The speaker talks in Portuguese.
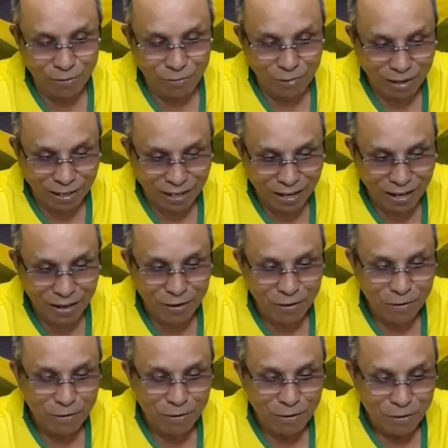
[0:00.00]
como é que é?
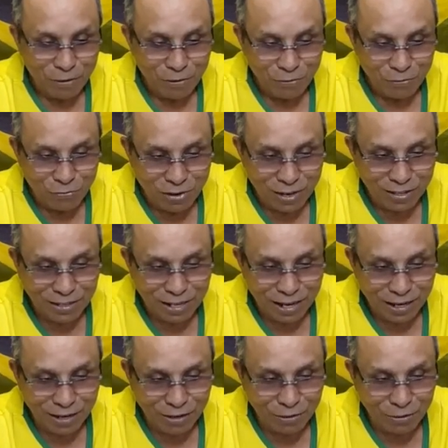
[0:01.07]

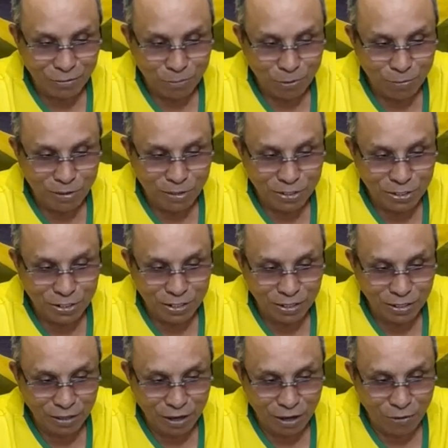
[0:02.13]
veterano.
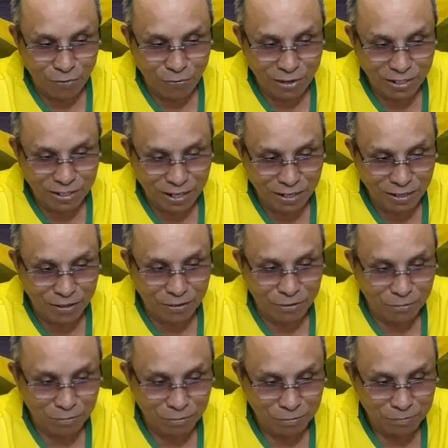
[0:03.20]
Prometi ao
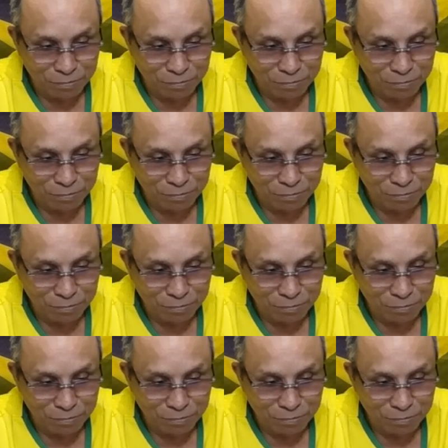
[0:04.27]
veterano.